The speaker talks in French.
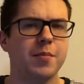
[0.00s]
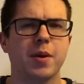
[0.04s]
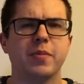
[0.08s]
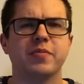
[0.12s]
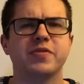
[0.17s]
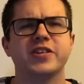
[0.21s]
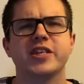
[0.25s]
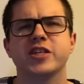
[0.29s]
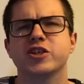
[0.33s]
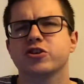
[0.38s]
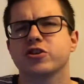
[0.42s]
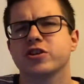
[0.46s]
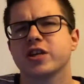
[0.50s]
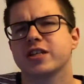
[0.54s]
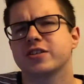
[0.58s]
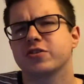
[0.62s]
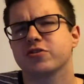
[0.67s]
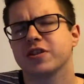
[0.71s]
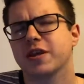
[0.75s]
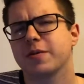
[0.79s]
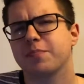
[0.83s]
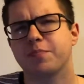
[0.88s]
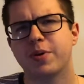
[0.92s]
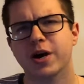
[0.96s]
même si j'en
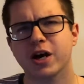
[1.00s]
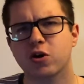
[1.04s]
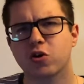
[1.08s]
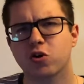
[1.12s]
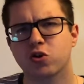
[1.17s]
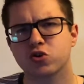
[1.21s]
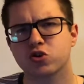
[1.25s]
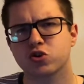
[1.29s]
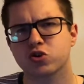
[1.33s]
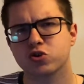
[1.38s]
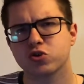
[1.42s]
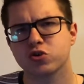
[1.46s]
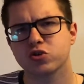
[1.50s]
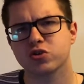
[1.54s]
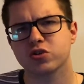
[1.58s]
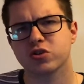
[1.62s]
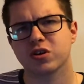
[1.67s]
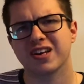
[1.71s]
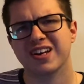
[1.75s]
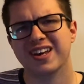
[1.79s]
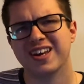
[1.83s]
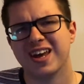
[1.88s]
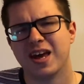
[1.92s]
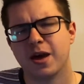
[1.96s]
attendais pas grand-chose,
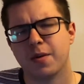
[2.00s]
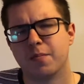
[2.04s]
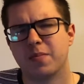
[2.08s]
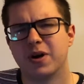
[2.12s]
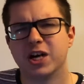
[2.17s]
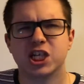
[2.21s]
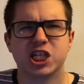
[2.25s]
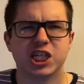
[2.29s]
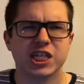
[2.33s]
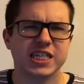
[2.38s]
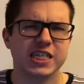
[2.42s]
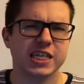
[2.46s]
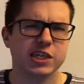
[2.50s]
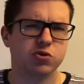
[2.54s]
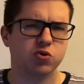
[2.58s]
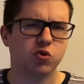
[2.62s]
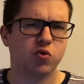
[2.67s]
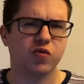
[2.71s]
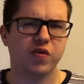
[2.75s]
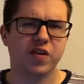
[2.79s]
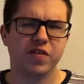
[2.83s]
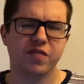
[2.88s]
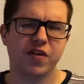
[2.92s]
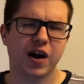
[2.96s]
bah, je les ai
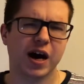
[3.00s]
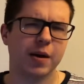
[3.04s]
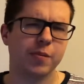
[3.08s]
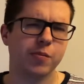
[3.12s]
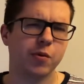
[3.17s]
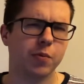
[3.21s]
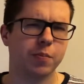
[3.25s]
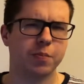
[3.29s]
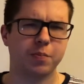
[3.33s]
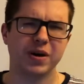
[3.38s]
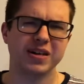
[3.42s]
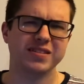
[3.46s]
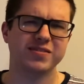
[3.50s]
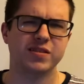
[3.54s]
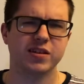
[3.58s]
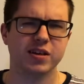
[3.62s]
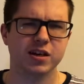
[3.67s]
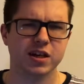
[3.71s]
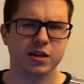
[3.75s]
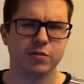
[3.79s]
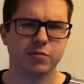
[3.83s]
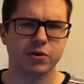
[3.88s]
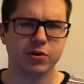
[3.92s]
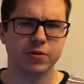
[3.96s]
trouvés vraiment pas
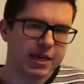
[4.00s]
terribles.